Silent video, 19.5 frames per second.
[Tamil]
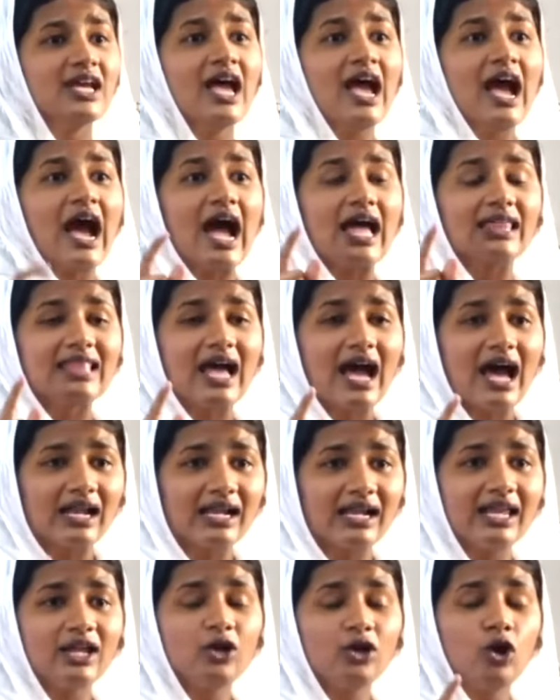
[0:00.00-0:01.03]
அந்த
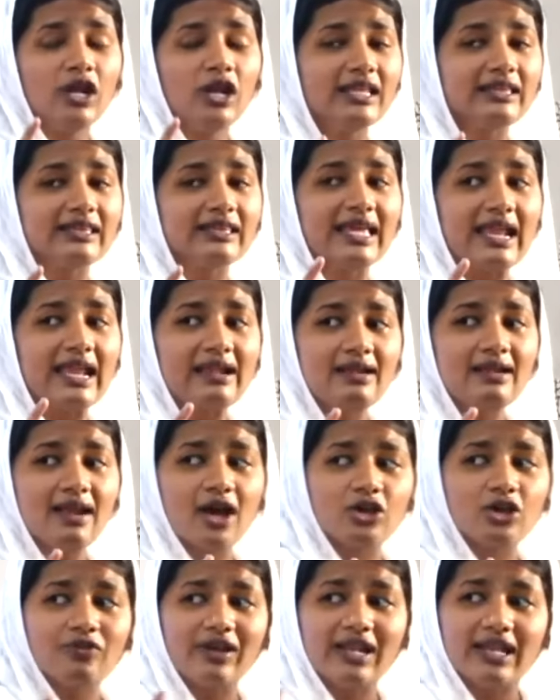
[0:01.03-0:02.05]
அறைக்குள்ள இருந்த
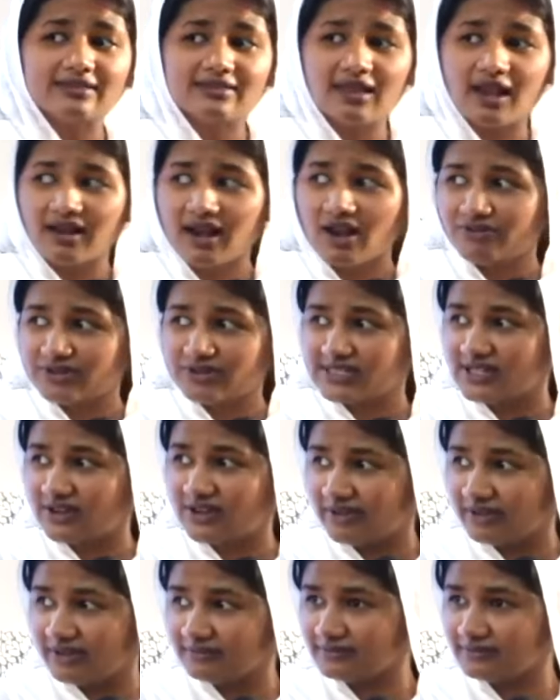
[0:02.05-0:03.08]
எல்லாரையும் வெளியே தள்ளுறா ஃபர்ஸ்ட்
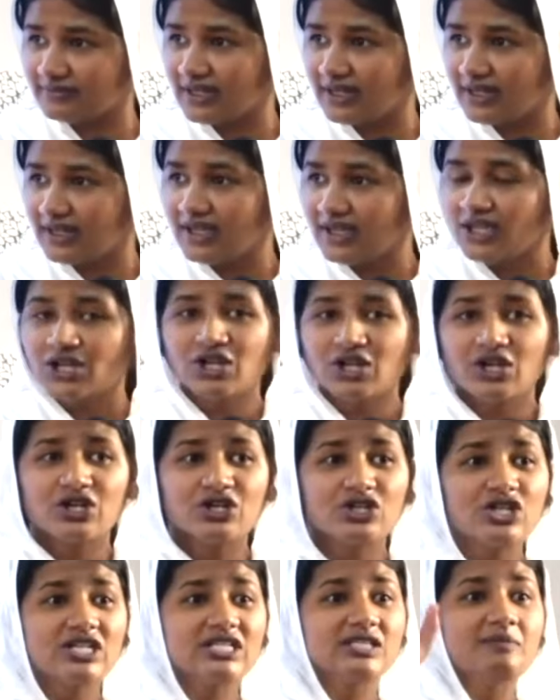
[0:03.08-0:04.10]
அவன்
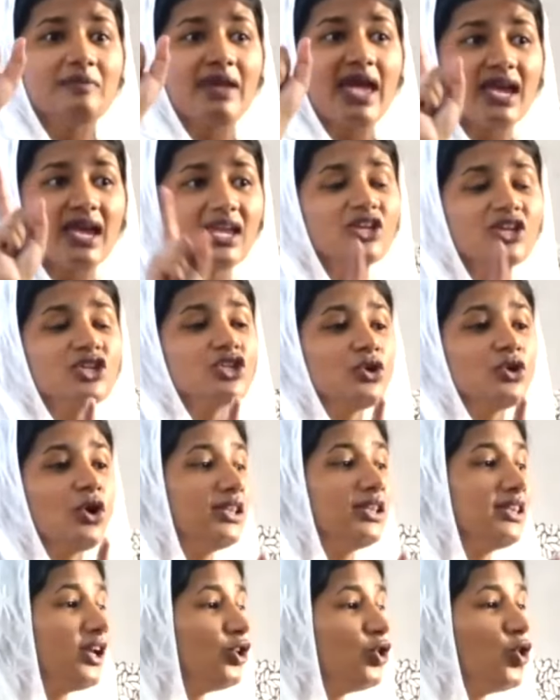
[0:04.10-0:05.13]
ஷீ இஸ் மேக்கிங் ஷுர்
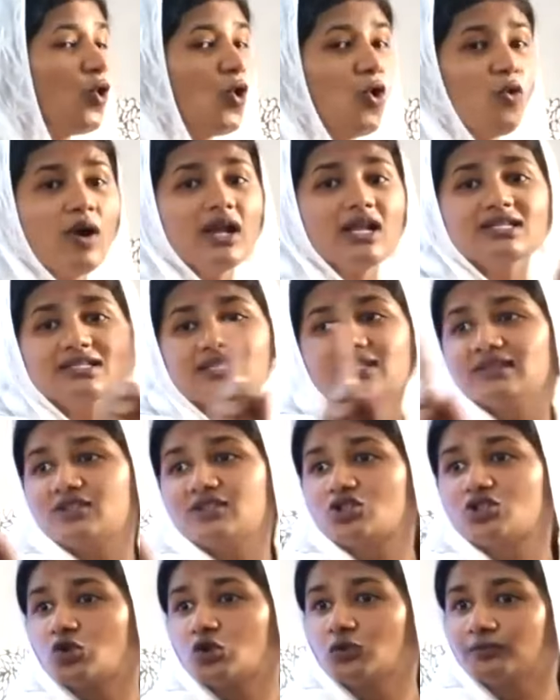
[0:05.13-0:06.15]
தட் நோ ஒன் இஸ் இன் திஸ்
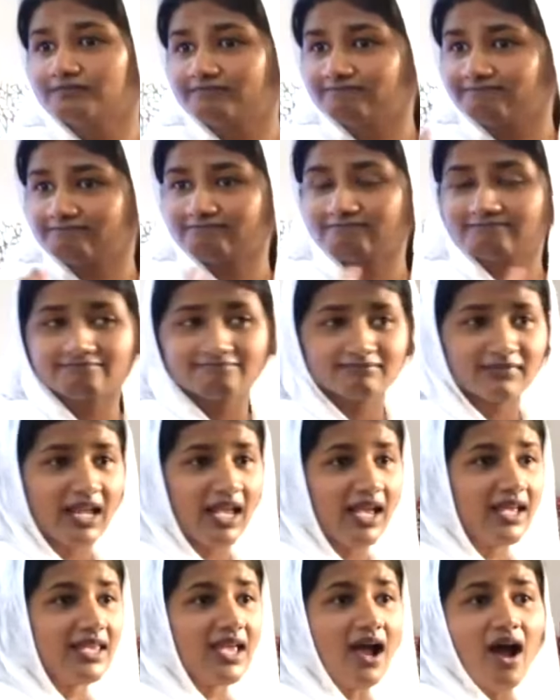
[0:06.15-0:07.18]
ரூம்
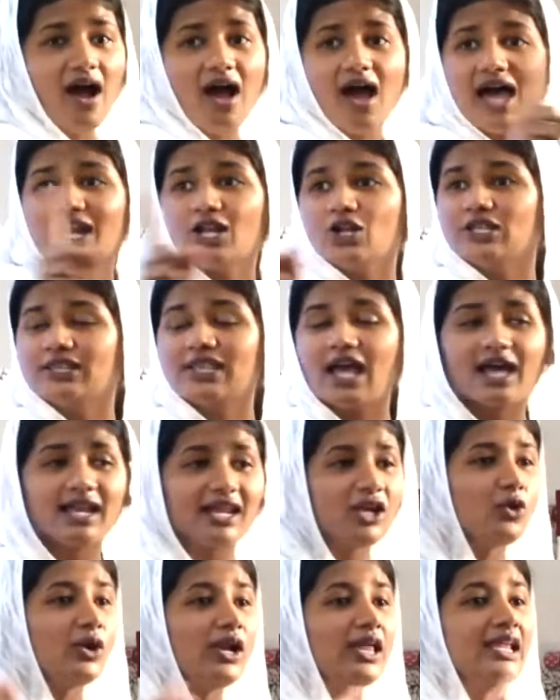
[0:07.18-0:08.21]
யாரும் இந்த
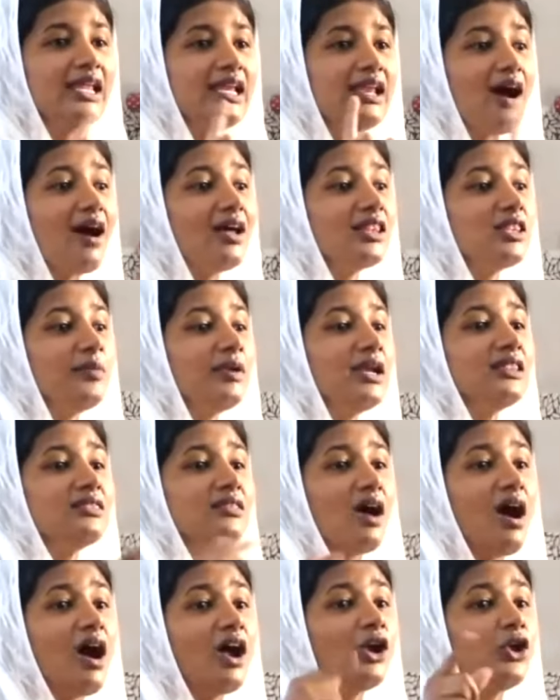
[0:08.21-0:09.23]
அறைக்குள்ள இல்லாதபடி
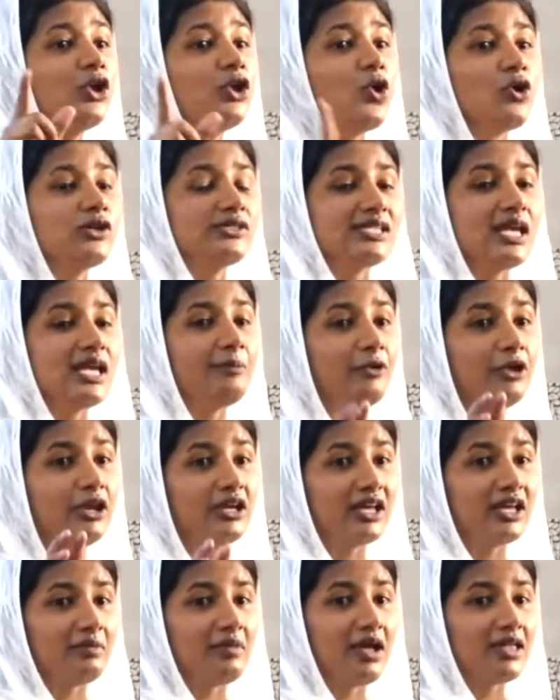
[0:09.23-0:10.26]
தானும் யோசேப்பு
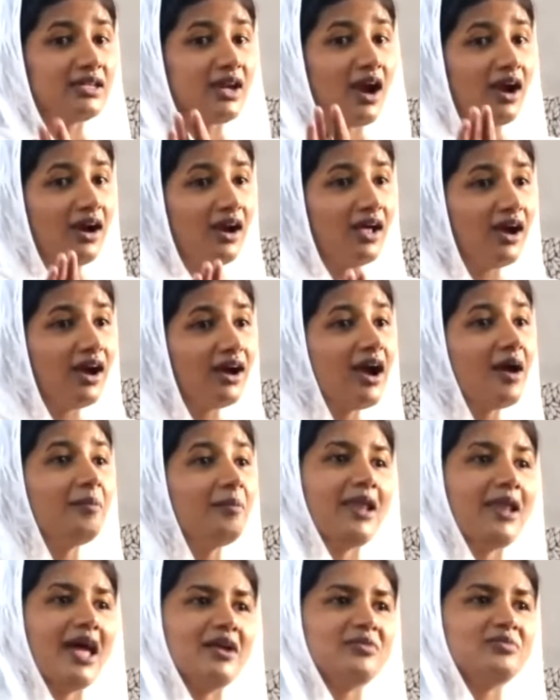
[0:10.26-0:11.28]
இருக்கிற மாதிரி அழகா
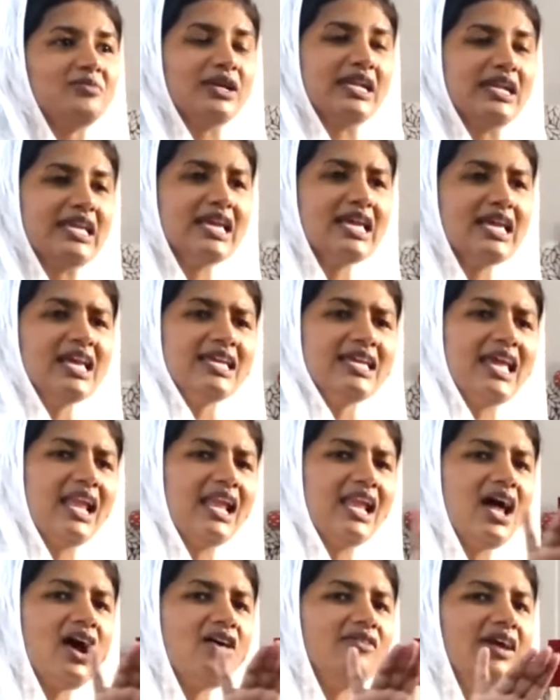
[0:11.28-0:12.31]
பிளான் பண்ணி
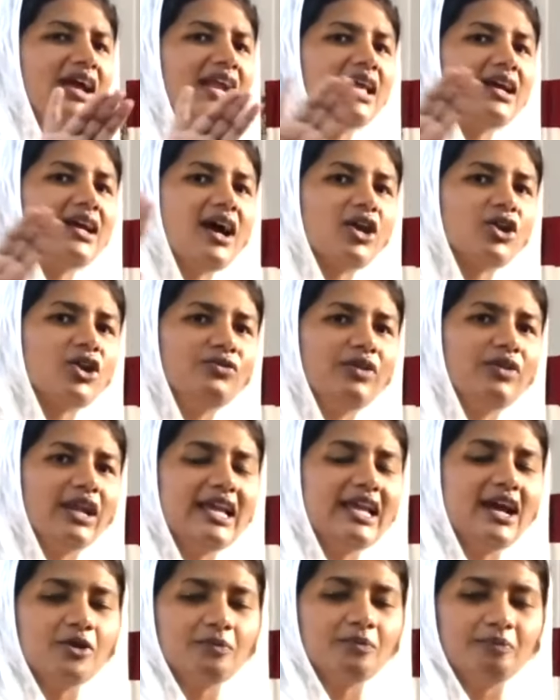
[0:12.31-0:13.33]
எல்லா வேலைக்காரரும் வெளியே
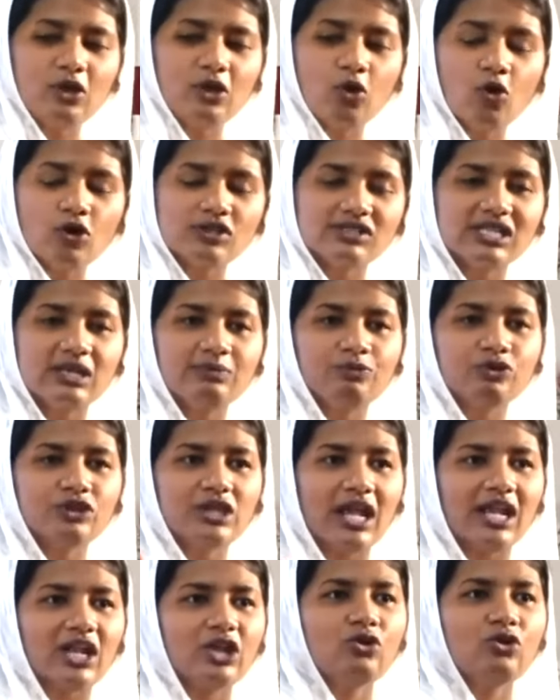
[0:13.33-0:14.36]
அனுப்பி யோசேப்பும்
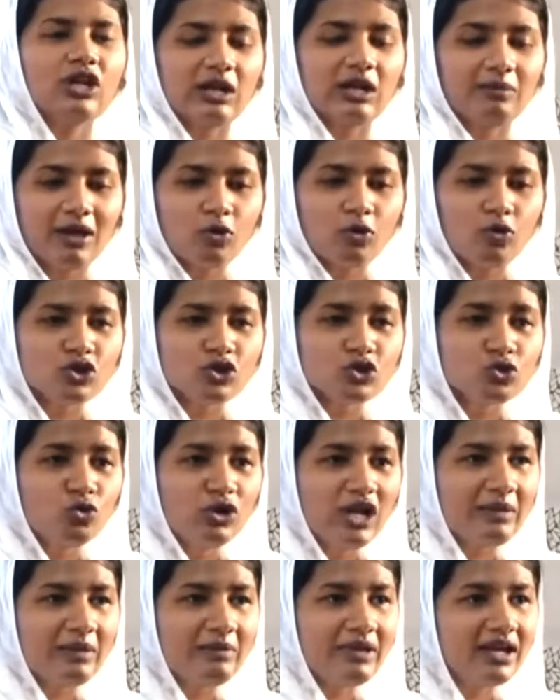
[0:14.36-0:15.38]
தன்னையும் இருக்கிற மாதிரி ஒரு
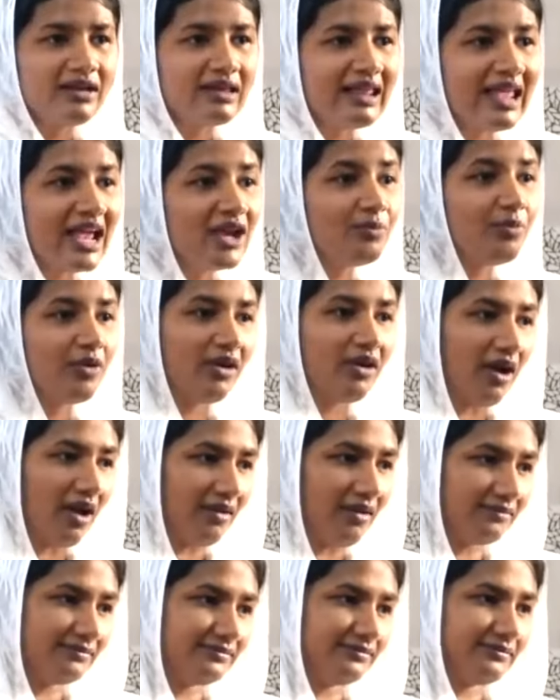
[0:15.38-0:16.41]
சூழ்நிலைமே கிரியேட் பண்றான்
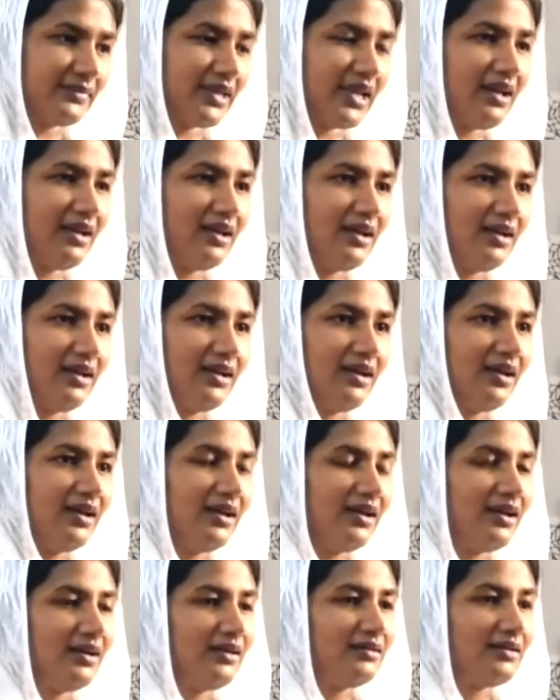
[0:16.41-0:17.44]

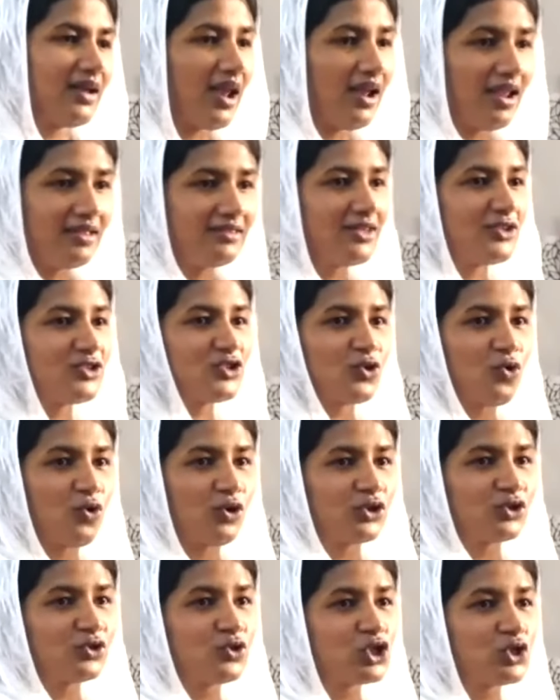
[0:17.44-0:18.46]
நல்லா தெரிஞ்சுக்கோங்க
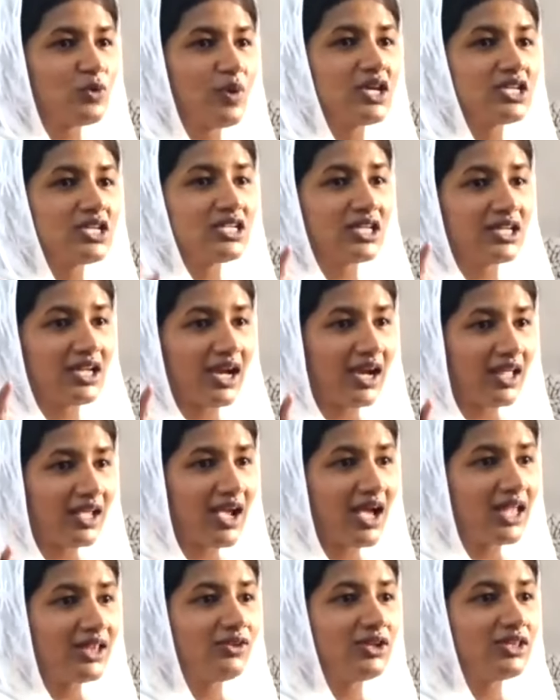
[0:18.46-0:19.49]
சுச்சுவேஷன்
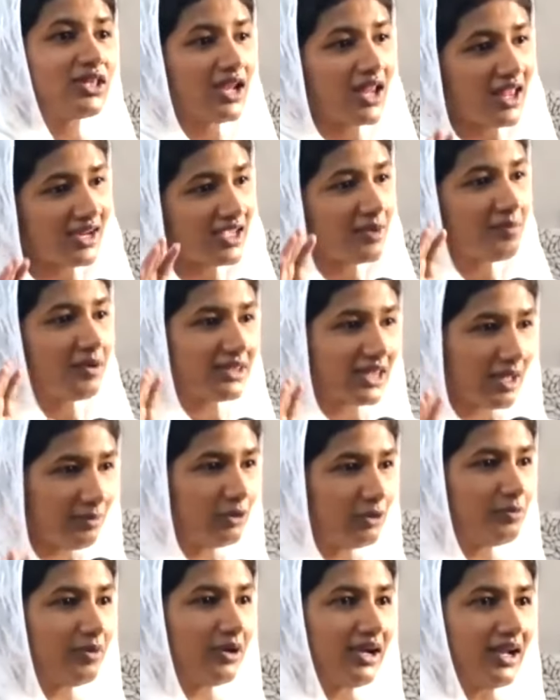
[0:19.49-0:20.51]
கிடைக்காத வரையும் தான் நிறைய பேர் தப்பு
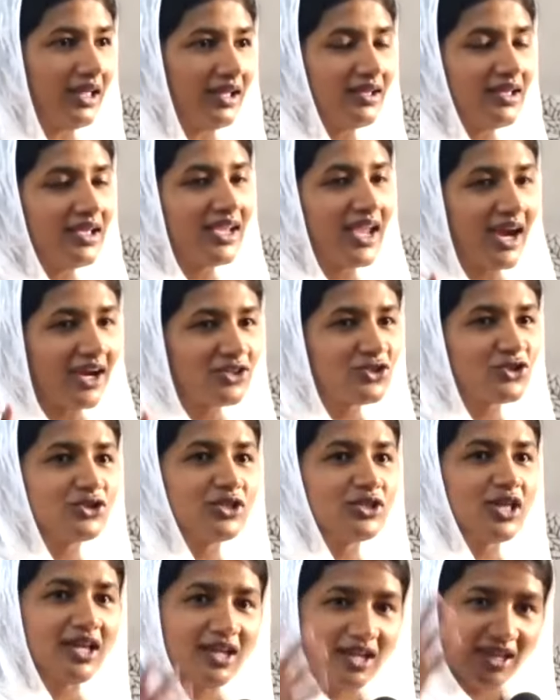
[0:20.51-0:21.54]
பண்ணல கிடைச்சிருந்தா
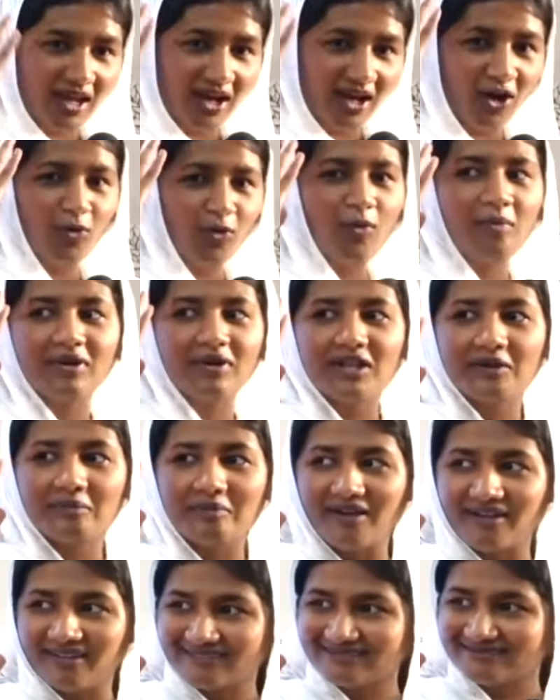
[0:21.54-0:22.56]
இன்னைக்கு என்னென்னவோ பண்ணிருப்பாங்க